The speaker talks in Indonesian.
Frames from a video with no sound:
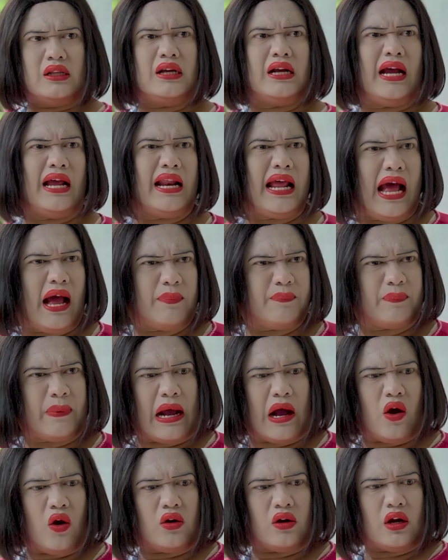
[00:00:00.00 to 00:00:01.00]
Dengar
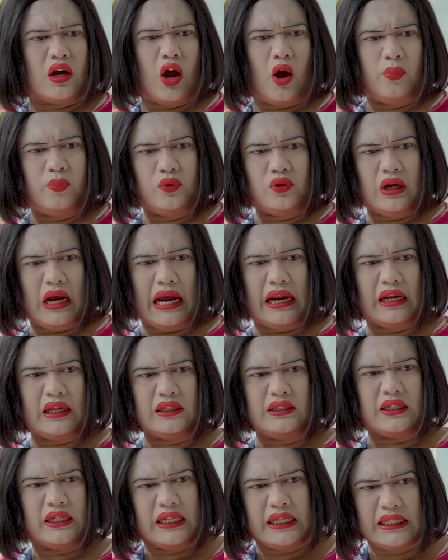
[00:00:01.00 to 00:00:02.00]
apa? Orang kau pun nggak
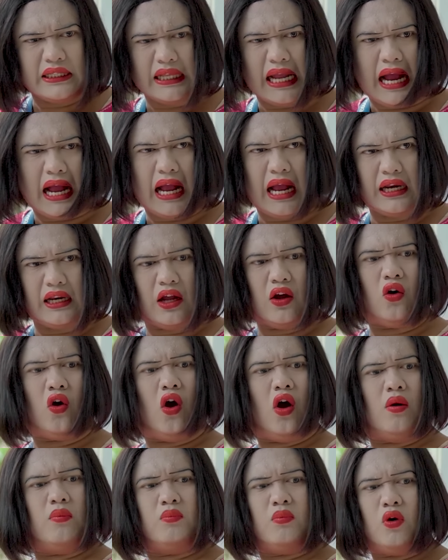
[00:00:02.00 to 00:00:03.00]
cerita, nggak ada
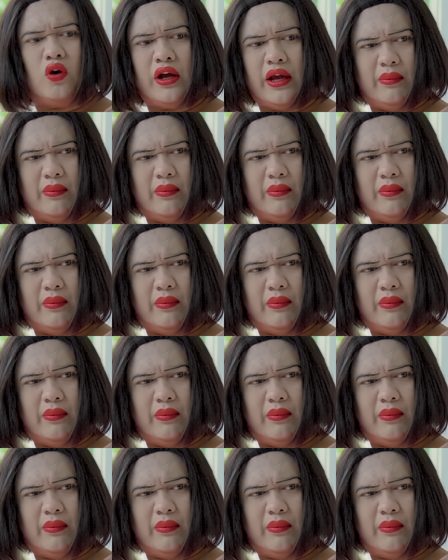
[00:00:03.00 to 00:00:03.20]
ngomong.